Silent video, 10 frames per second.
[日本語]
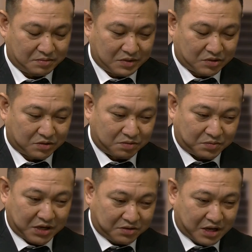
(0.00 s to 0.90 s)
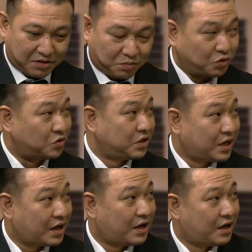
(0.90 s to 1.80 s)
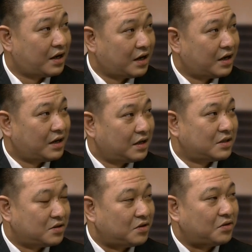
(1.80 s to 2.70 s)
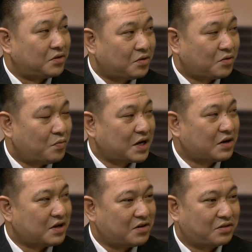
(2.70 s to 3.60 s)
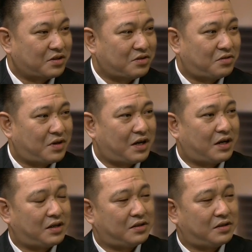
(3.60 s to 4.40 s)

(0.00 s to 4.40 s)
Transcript: 一つブレイクダウンで戻ってそれをこう細かくやるっていうのは